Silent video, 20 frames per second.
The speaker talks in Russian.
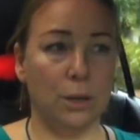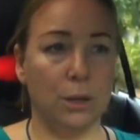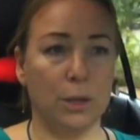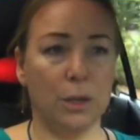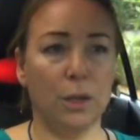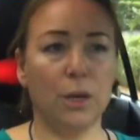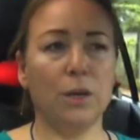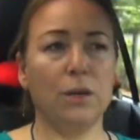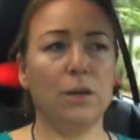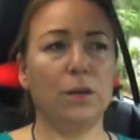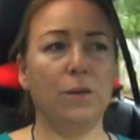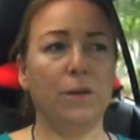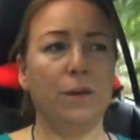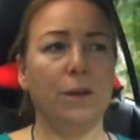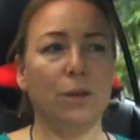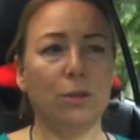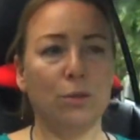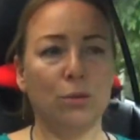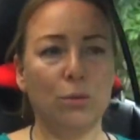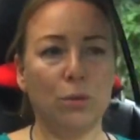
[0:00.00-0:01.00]
Я
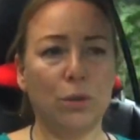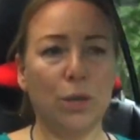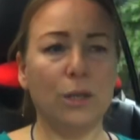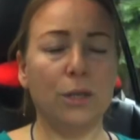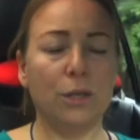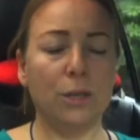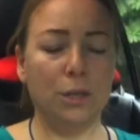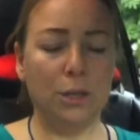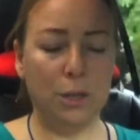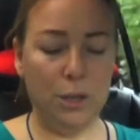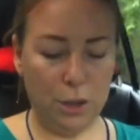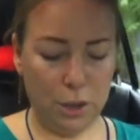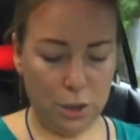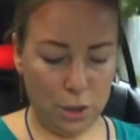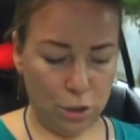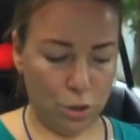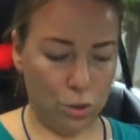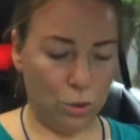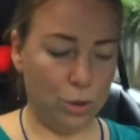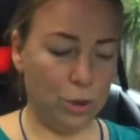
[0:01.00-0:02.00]
говорила, что рано детей
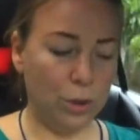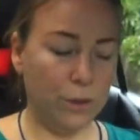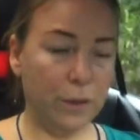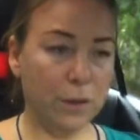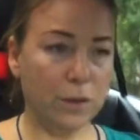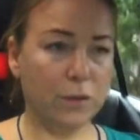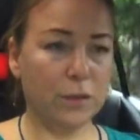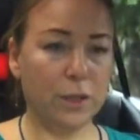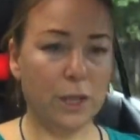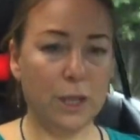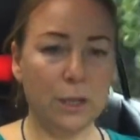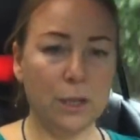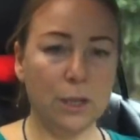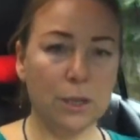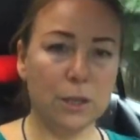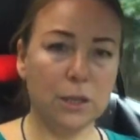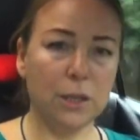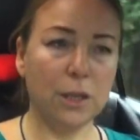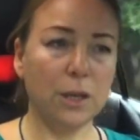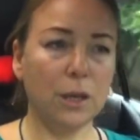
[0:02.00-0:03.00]
хорошо отдавать в сад
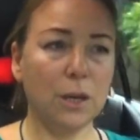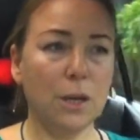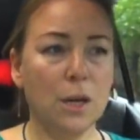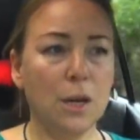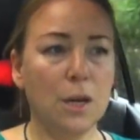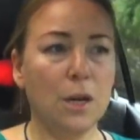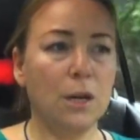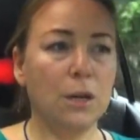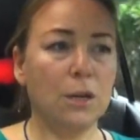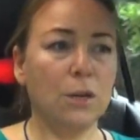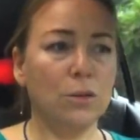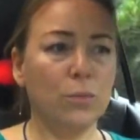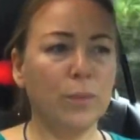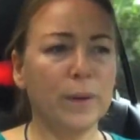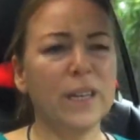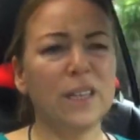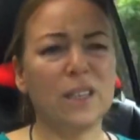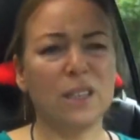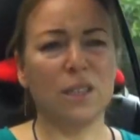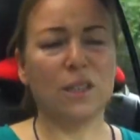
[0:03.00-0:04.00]
тех, ну,
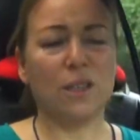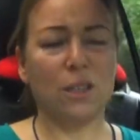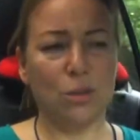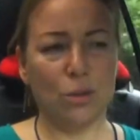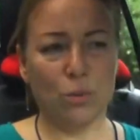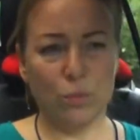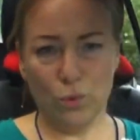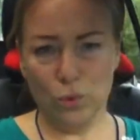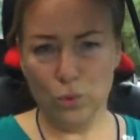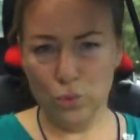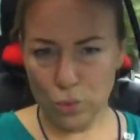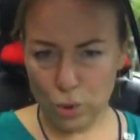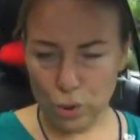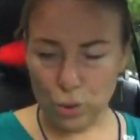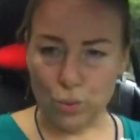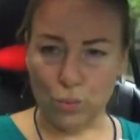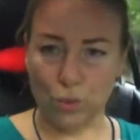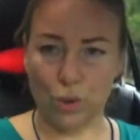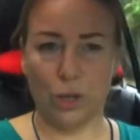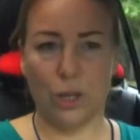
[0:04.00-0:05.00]
понятное дело, которым
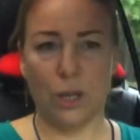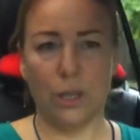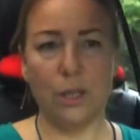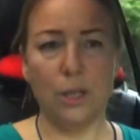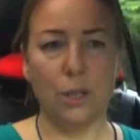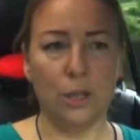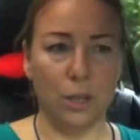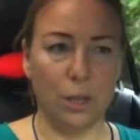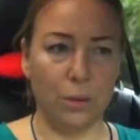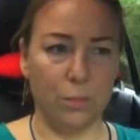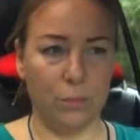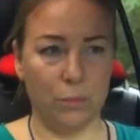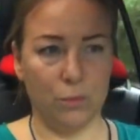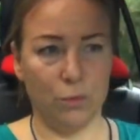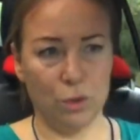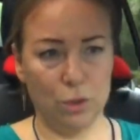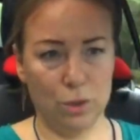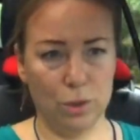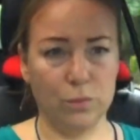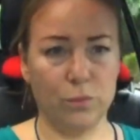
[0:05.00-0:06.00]
нужно уже родителям,
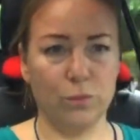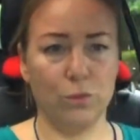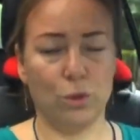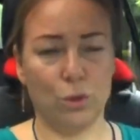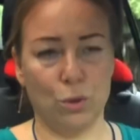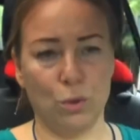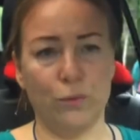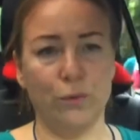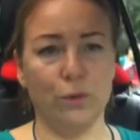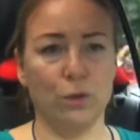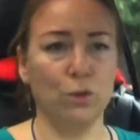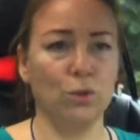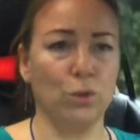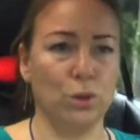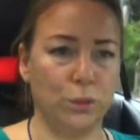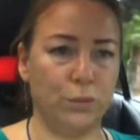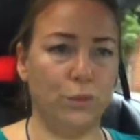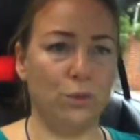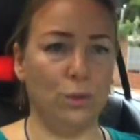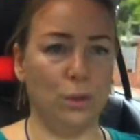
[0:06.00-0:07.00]
вот, вот кровь из
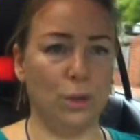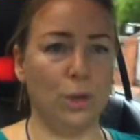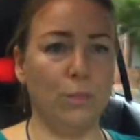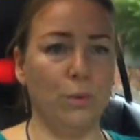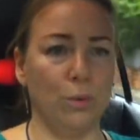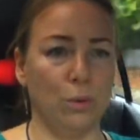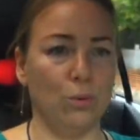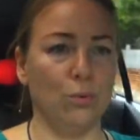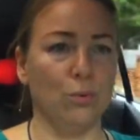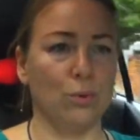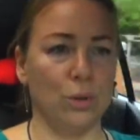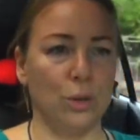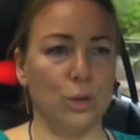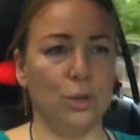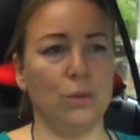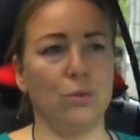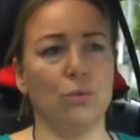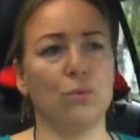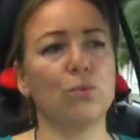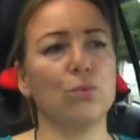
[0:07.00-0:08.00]
носа, все на работу нужно
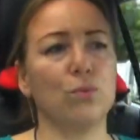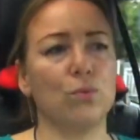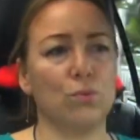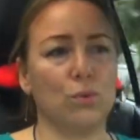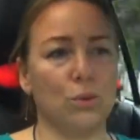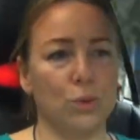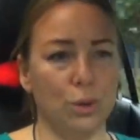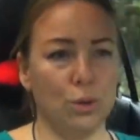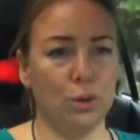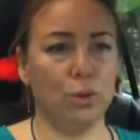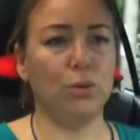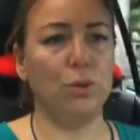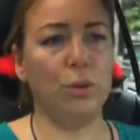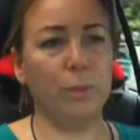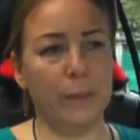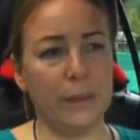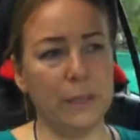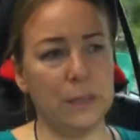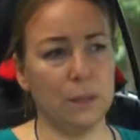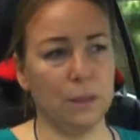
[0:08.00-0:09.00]
идти, ну, тут уж ничего не
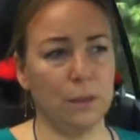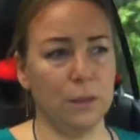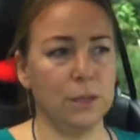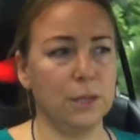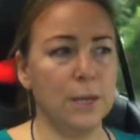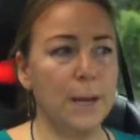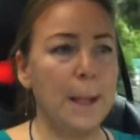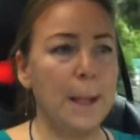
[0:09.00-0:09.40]
поделаешь.